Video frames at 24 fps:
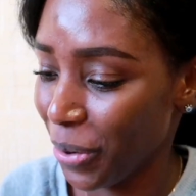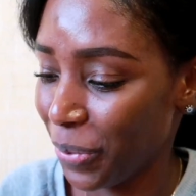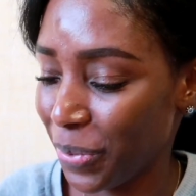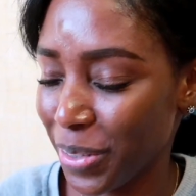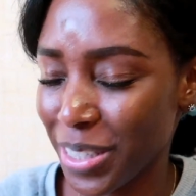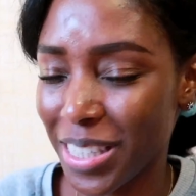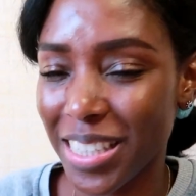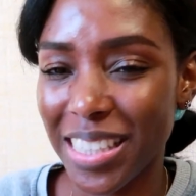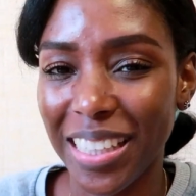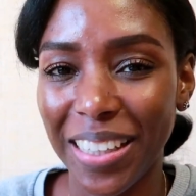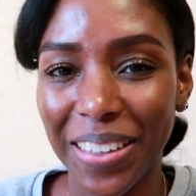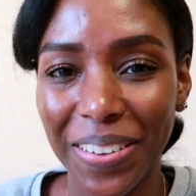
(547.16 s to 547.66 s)

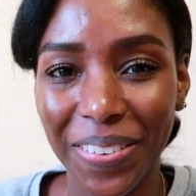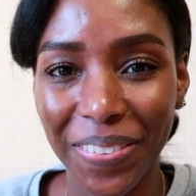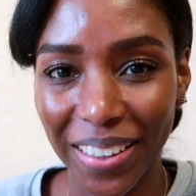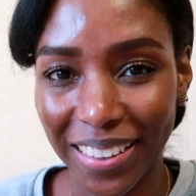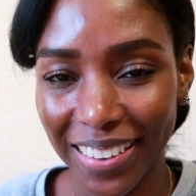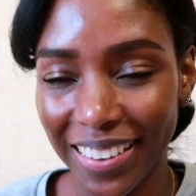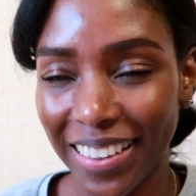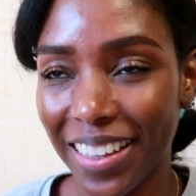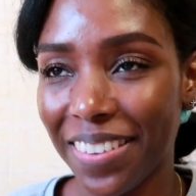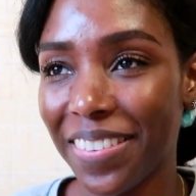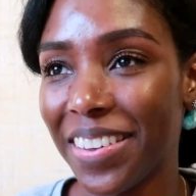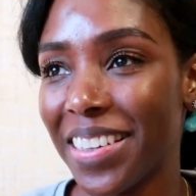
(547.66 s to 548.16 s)
como
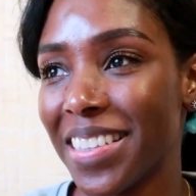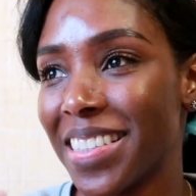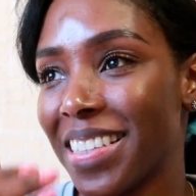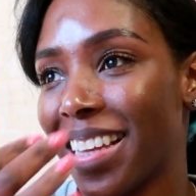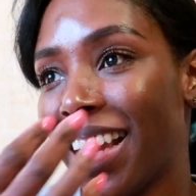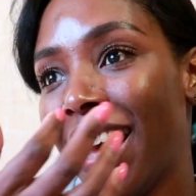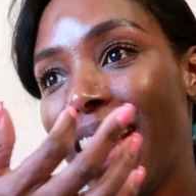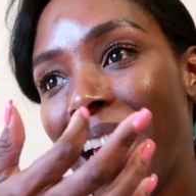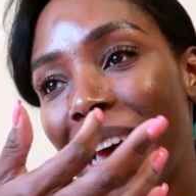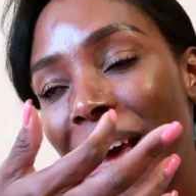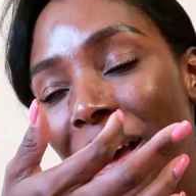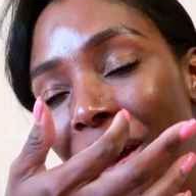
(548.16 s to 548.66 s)
50
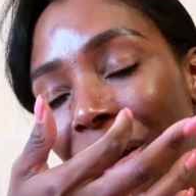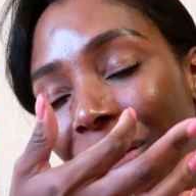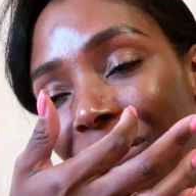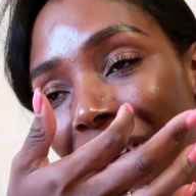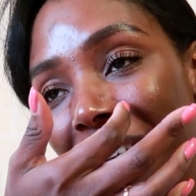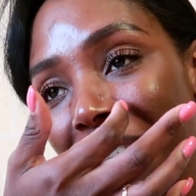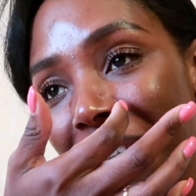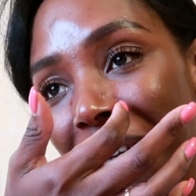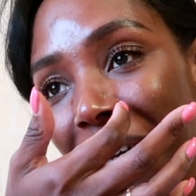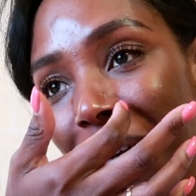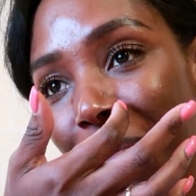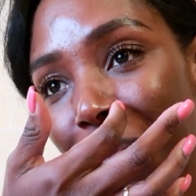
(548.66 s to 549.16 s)
veces.
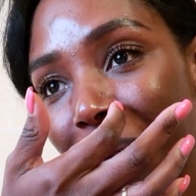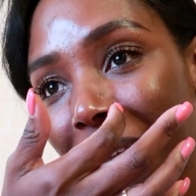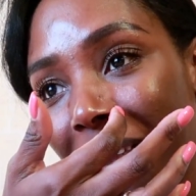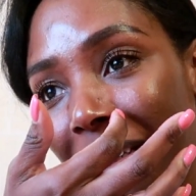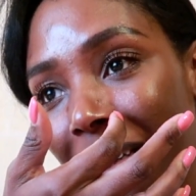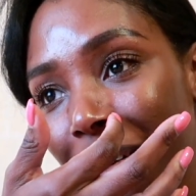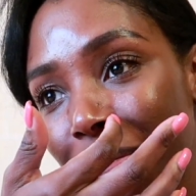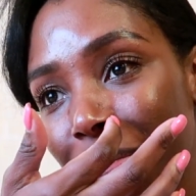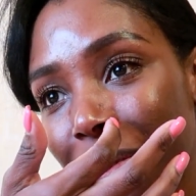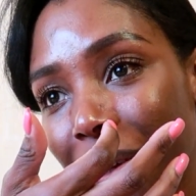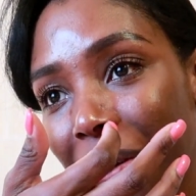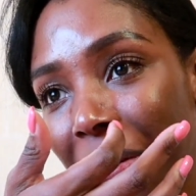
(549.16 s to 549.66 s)
Me hizo
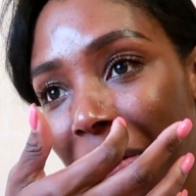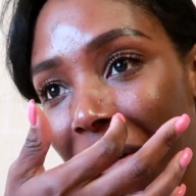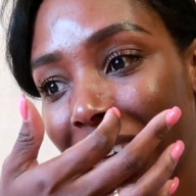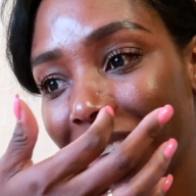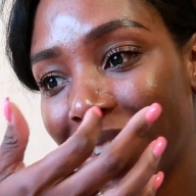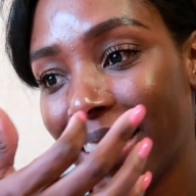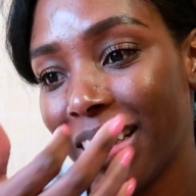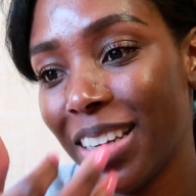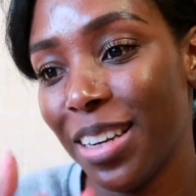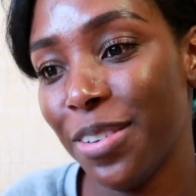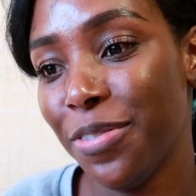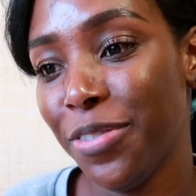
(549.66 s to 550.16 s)
repetir el video en
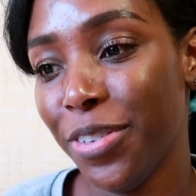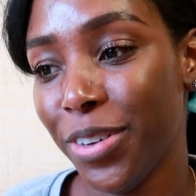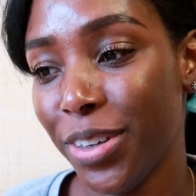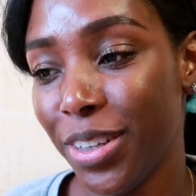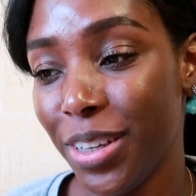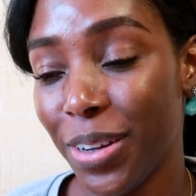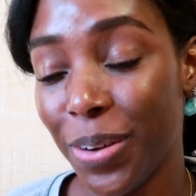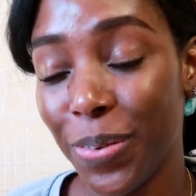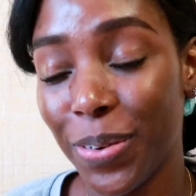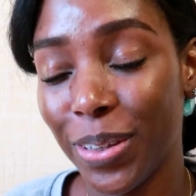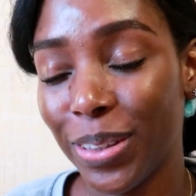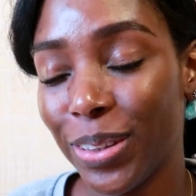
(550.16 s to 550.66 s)
el teléfono
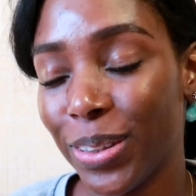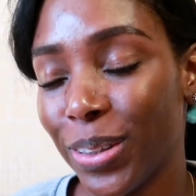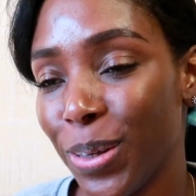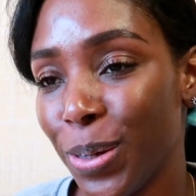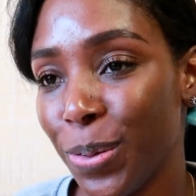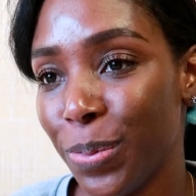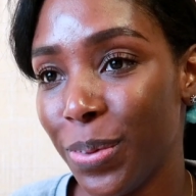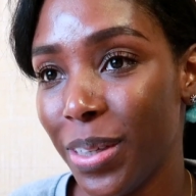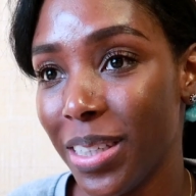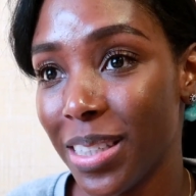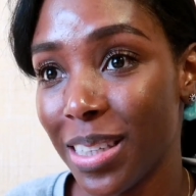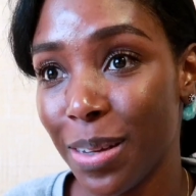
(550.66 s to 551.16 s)
y en cuanto
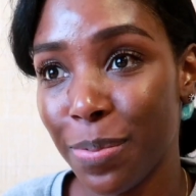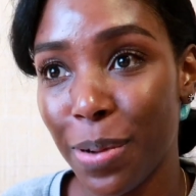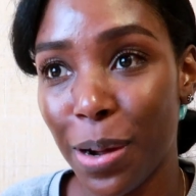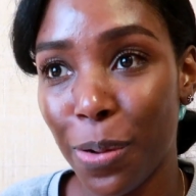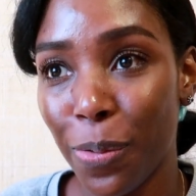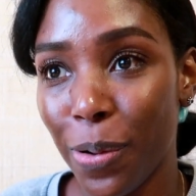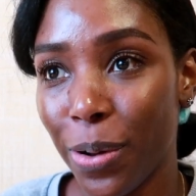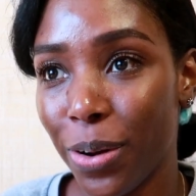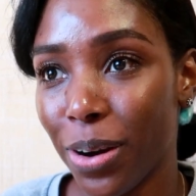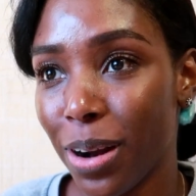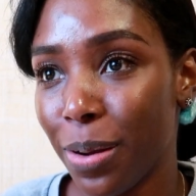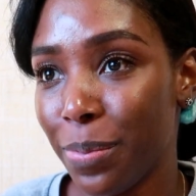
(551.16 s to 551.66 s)
lo vi, se me
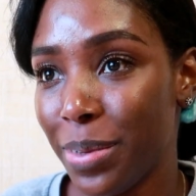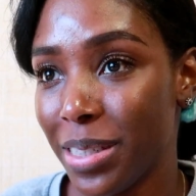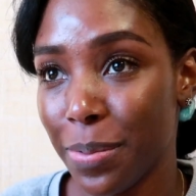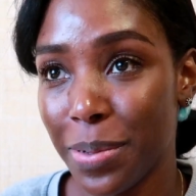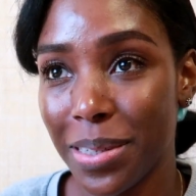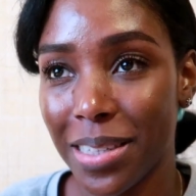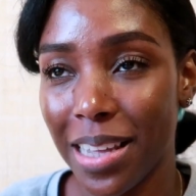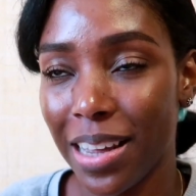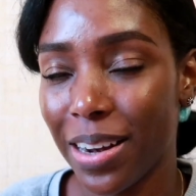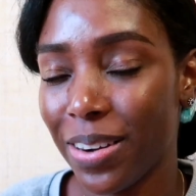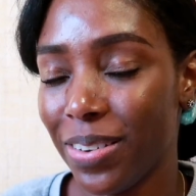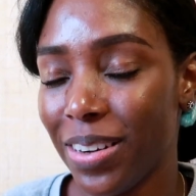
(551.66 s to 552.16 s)
aguaron a mí, se
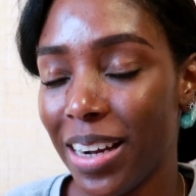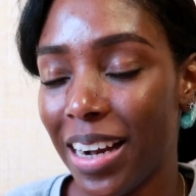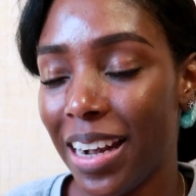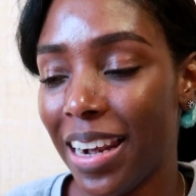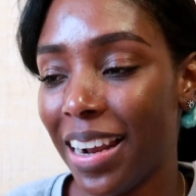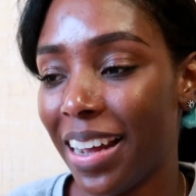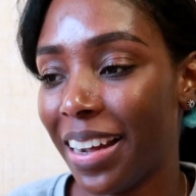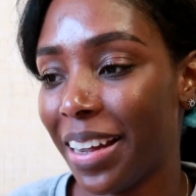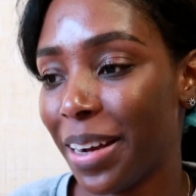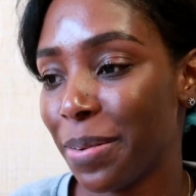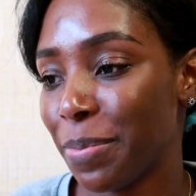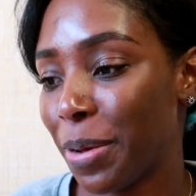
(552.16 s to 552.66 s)
me salieron las
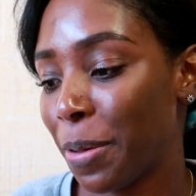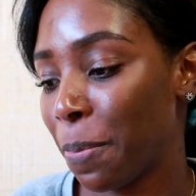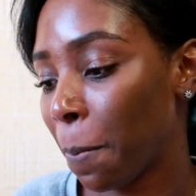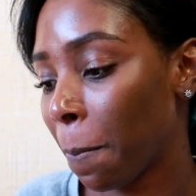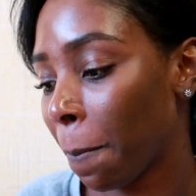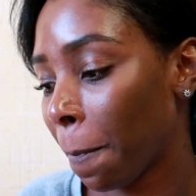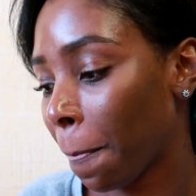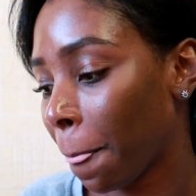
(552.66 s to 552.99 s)
lágrimas.